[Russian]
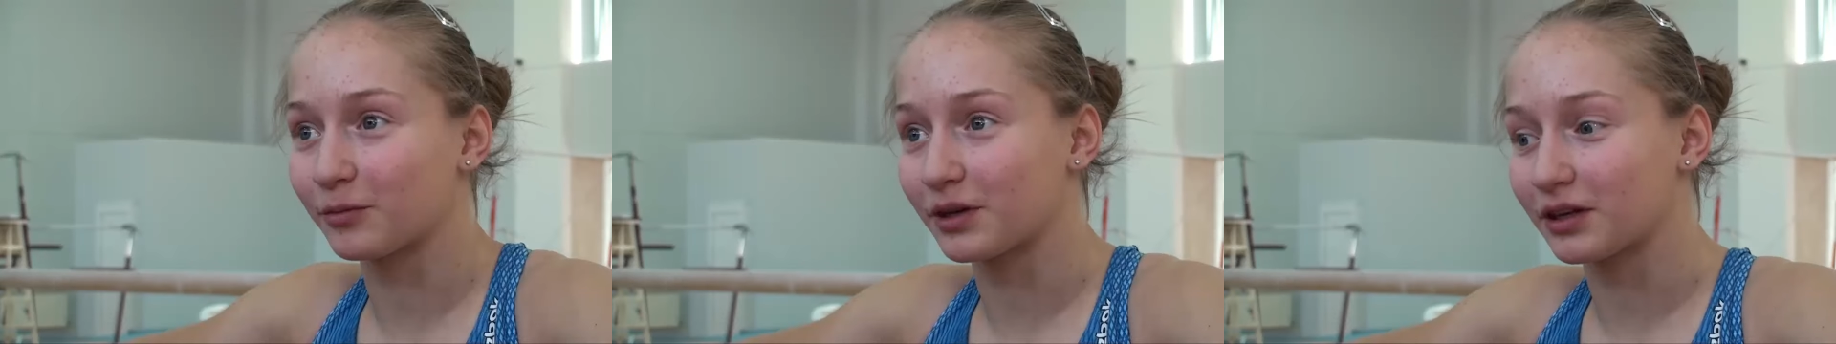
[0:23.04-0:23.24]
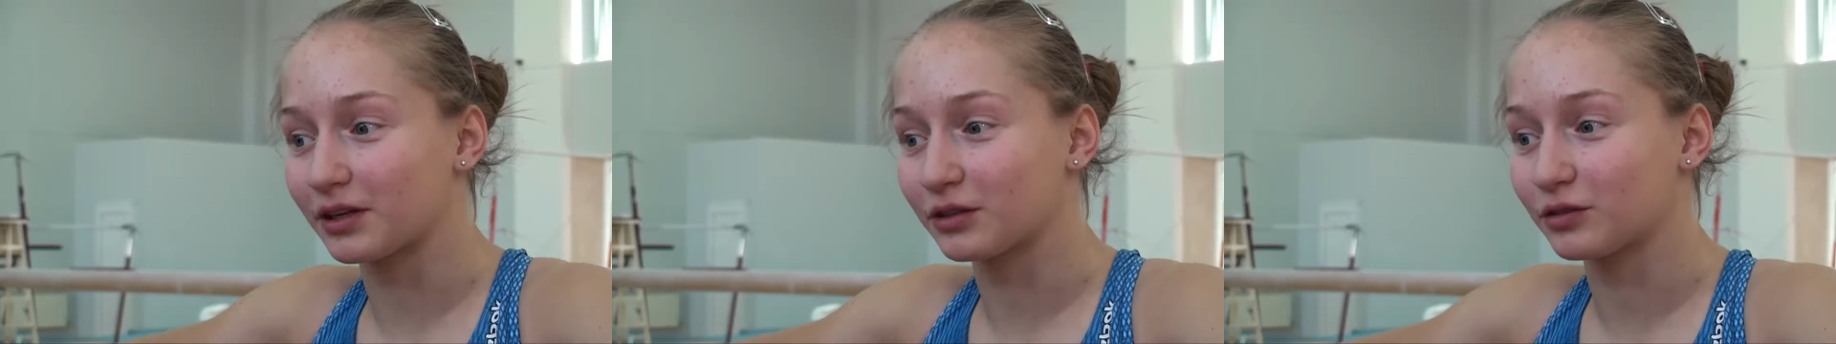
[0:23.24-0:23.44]

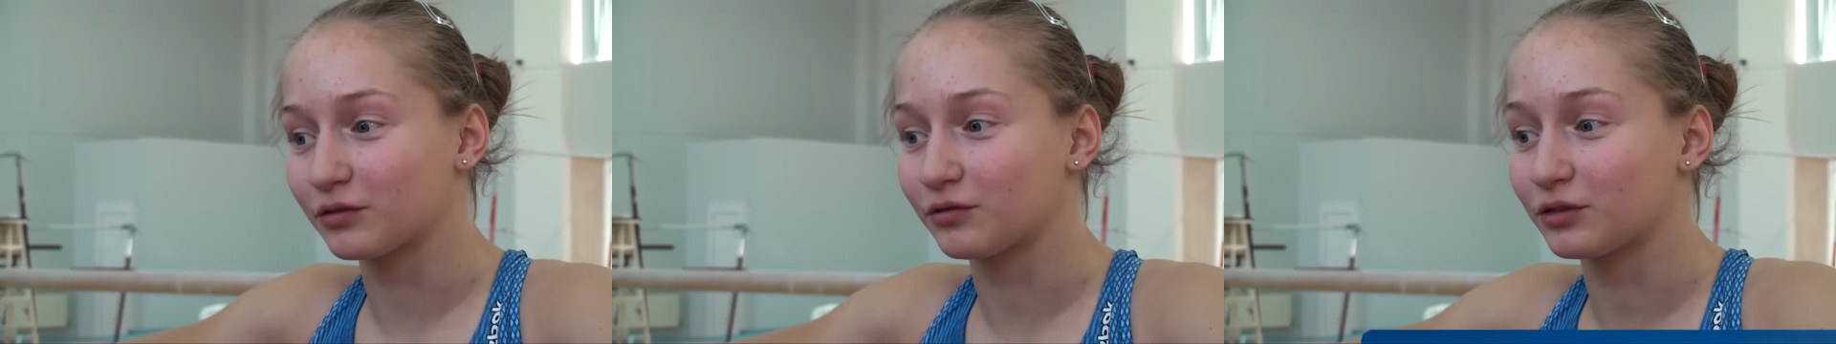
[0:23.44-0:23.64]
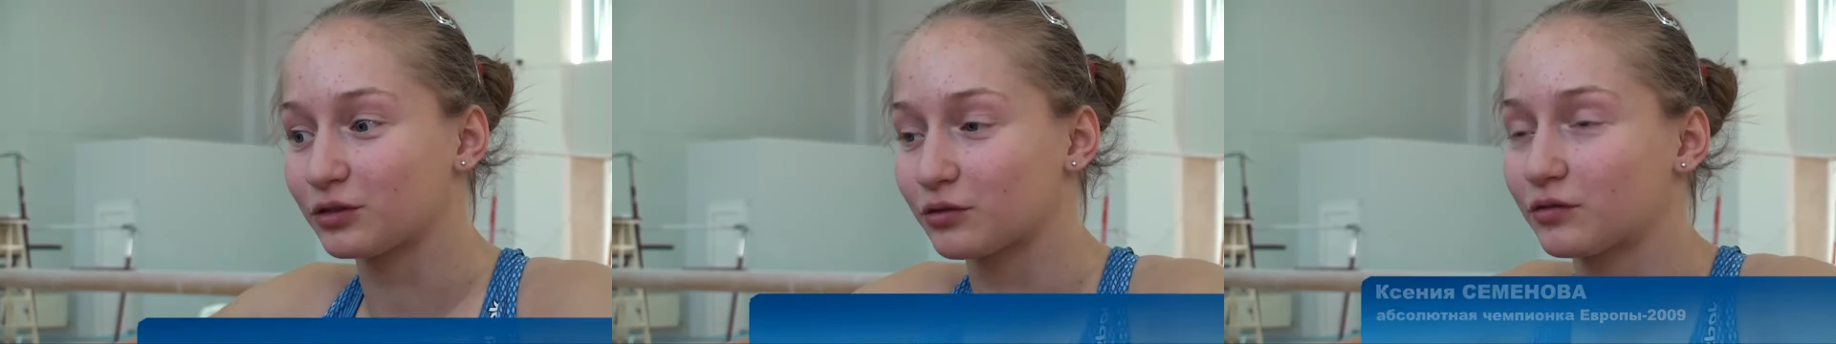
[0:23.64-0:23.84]
меня
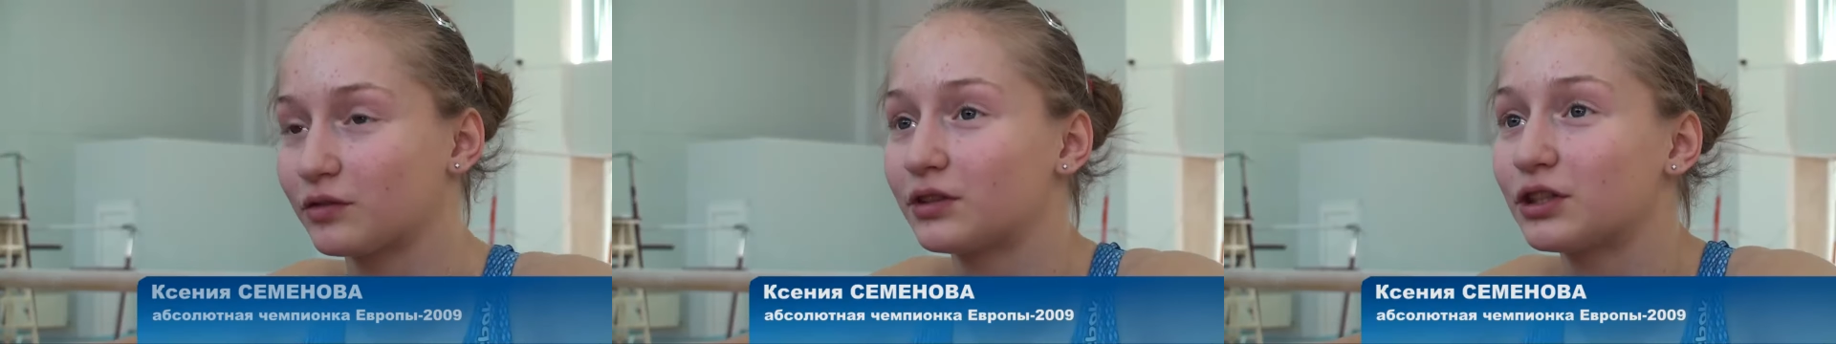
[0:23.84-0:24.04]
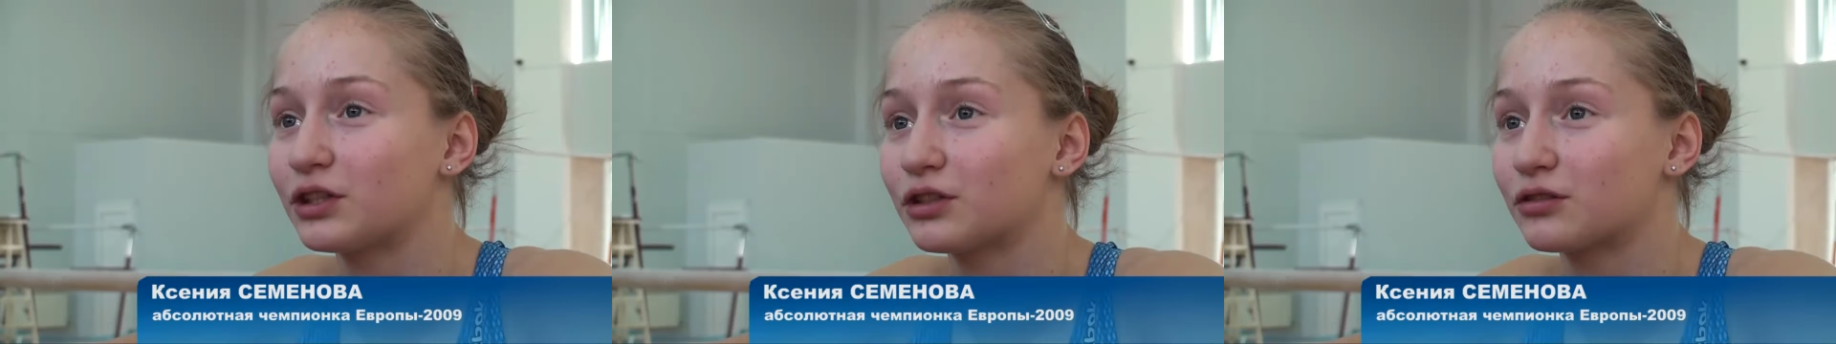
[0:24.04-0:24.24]
еще в
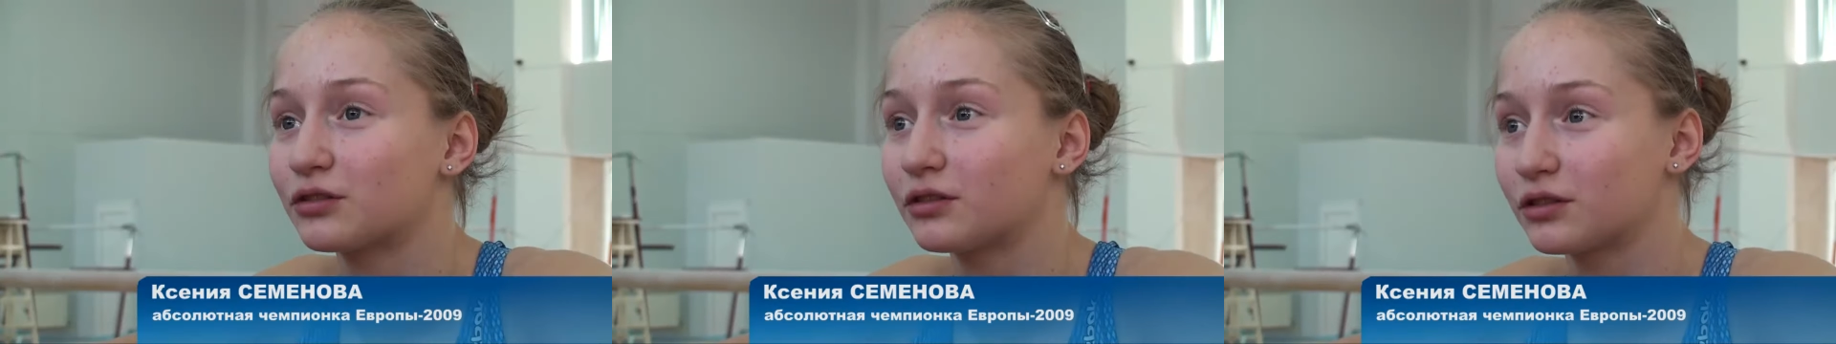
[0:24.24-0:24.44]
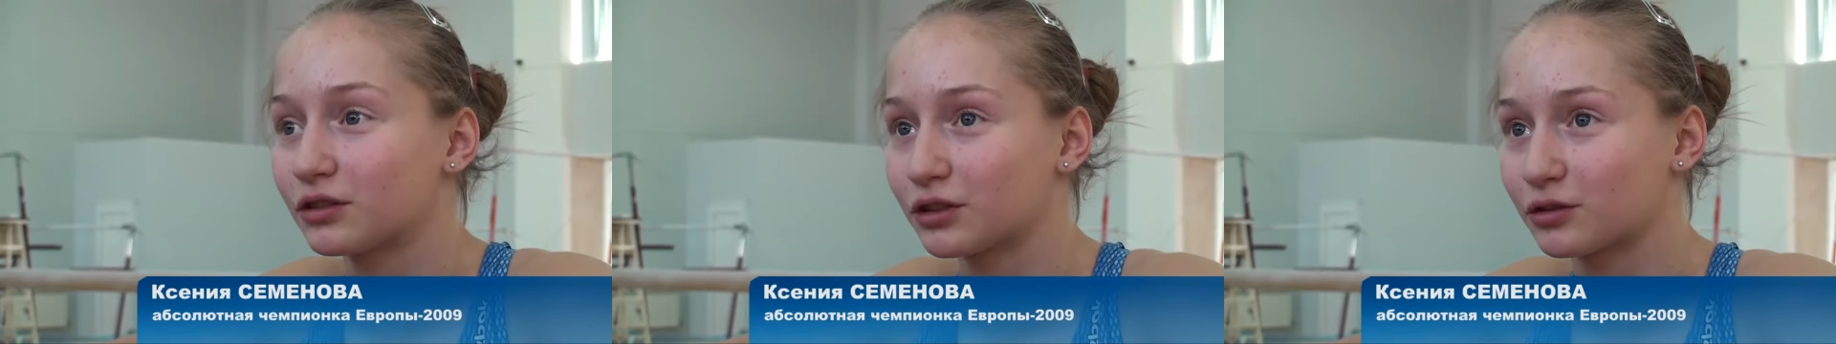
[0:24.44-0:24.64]

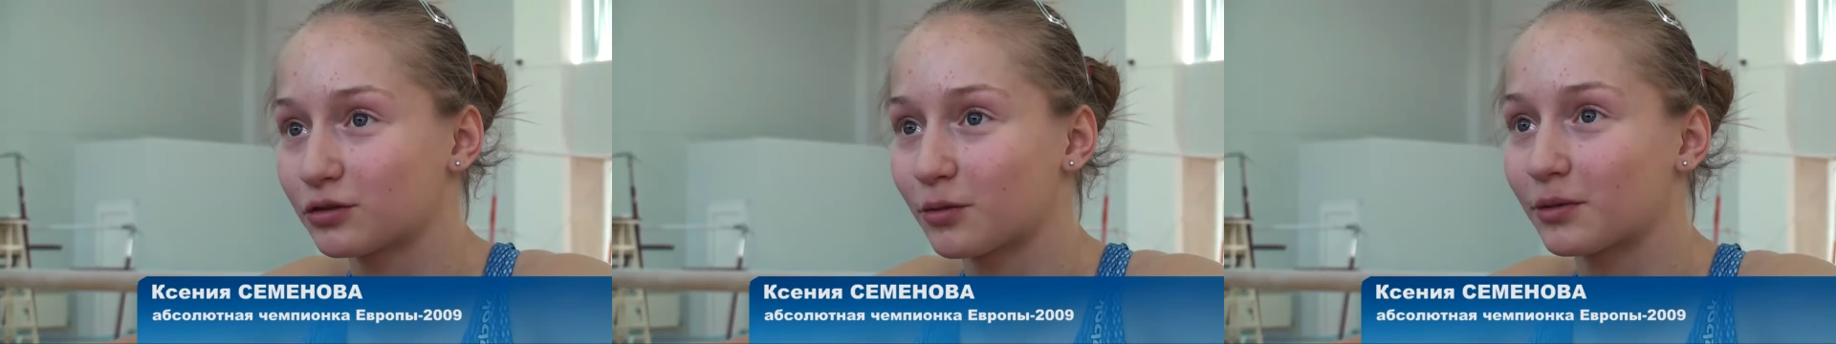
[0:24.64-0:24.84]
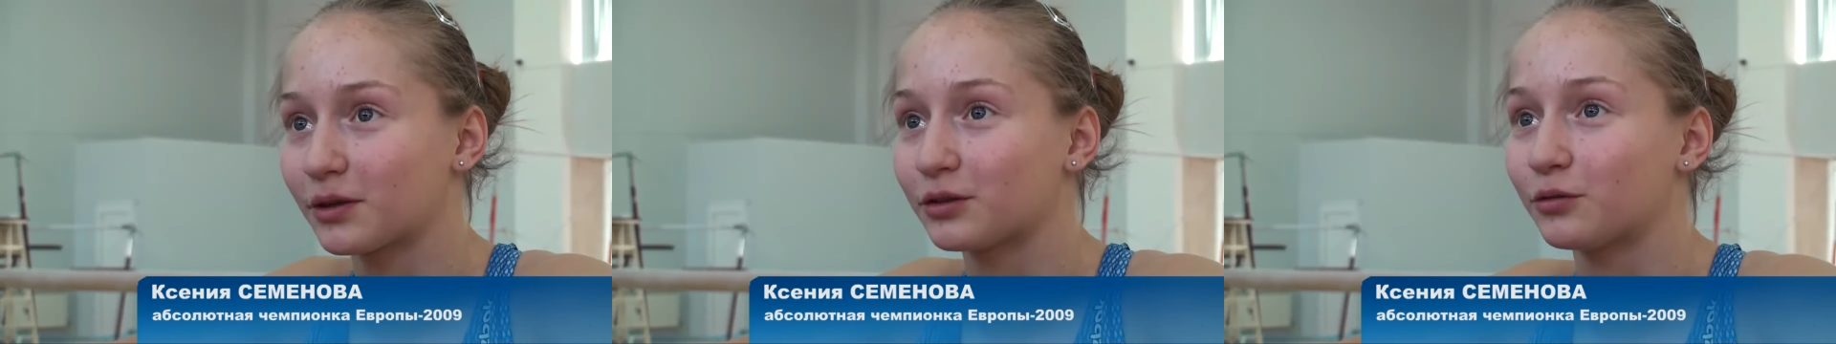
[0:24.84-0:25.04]
2006
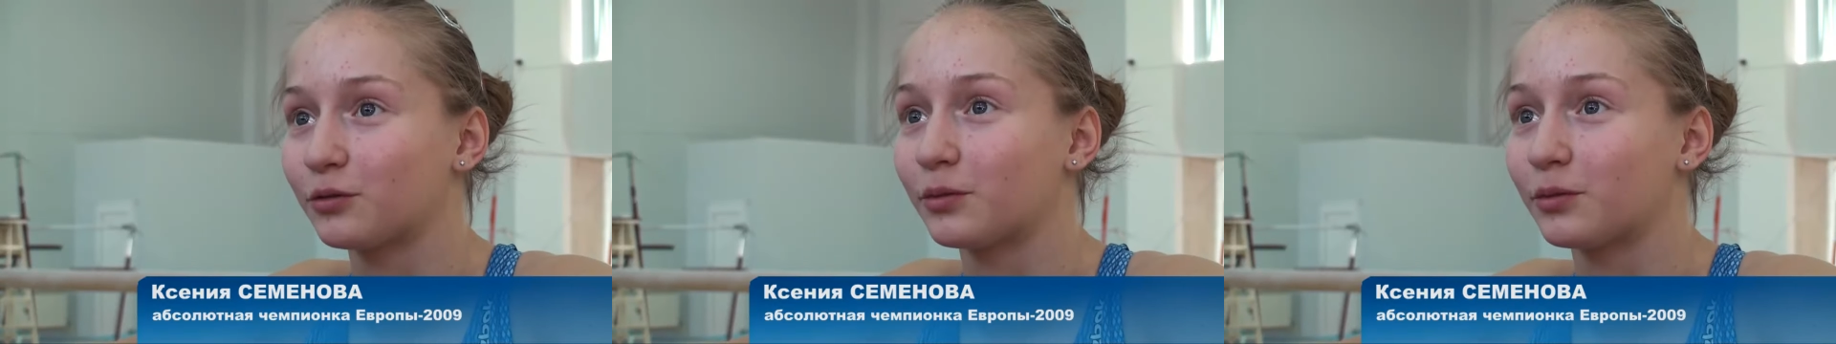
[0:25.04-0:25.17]
году